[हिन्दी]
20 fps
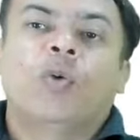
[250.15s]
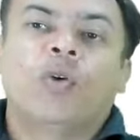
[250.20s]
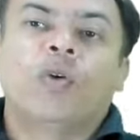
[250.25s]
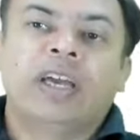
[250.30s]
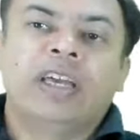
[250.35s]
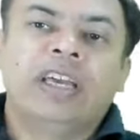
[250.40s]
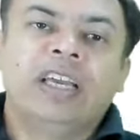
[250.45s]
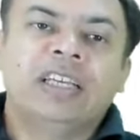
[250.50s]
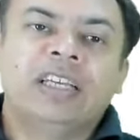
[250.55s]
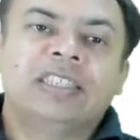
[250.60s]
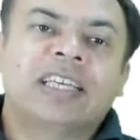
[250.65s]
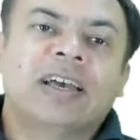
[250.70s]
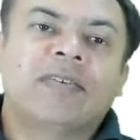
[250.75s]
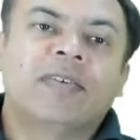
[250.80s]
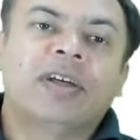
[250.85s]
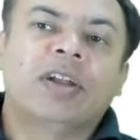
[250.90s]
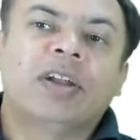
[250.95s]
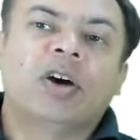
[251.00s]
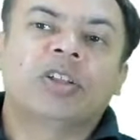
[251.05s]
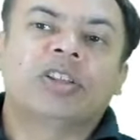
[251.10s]
वही
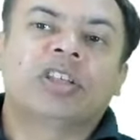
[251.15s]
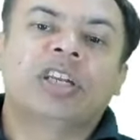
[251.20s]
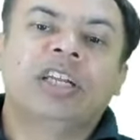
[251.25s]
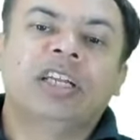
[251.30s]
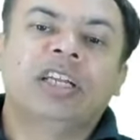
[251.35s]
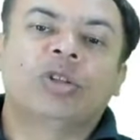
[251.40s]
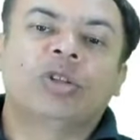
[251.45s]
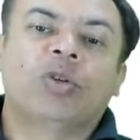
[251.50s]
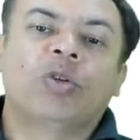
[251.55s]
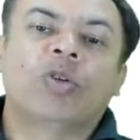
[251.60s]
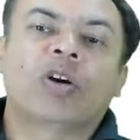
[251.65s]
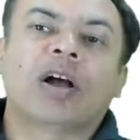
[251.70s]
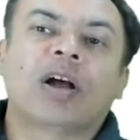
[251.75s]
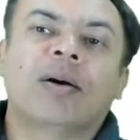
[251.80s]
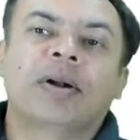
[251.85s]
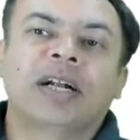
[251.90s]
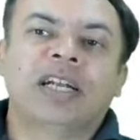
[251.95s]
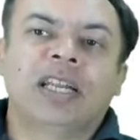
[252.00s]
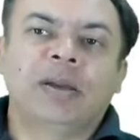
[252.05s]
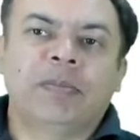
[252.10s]
सेवन और थ्री दोनों का
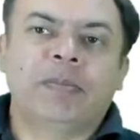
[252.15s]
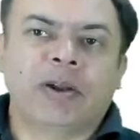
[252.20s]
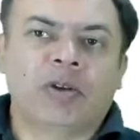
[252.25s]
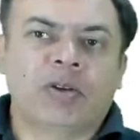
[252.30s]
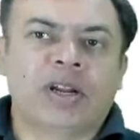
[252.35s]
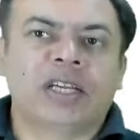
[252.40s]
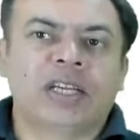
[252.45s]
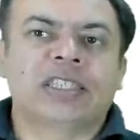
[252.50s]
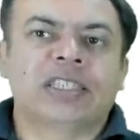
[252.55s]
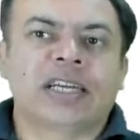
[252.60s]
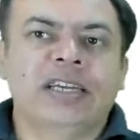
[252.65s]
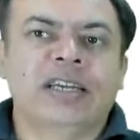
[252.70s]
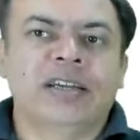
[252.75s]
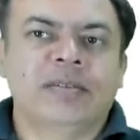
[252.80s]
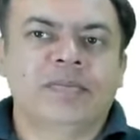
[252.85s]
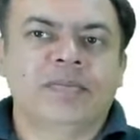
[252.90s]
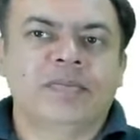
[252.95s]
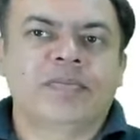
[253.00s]
मल्टीपल होना चाहिए